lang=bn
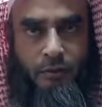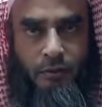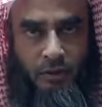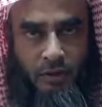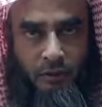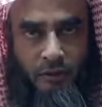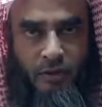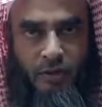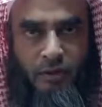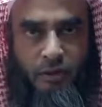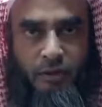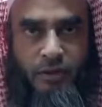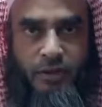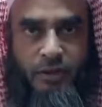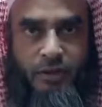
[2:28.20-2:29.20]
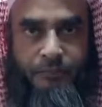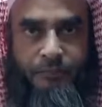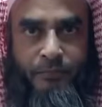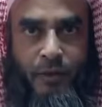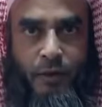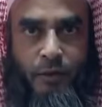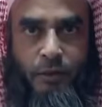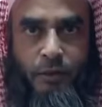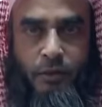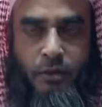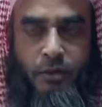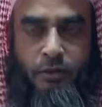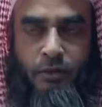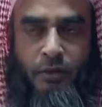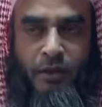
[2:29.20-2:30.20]
তত্ত্বাবধানে হচ্ছে
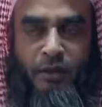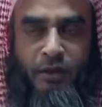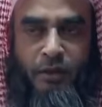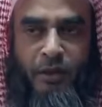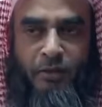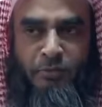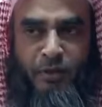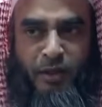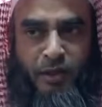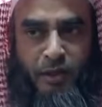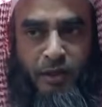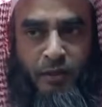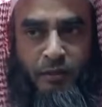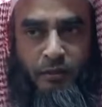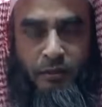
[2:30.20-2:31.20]
সুতরাং আপনারা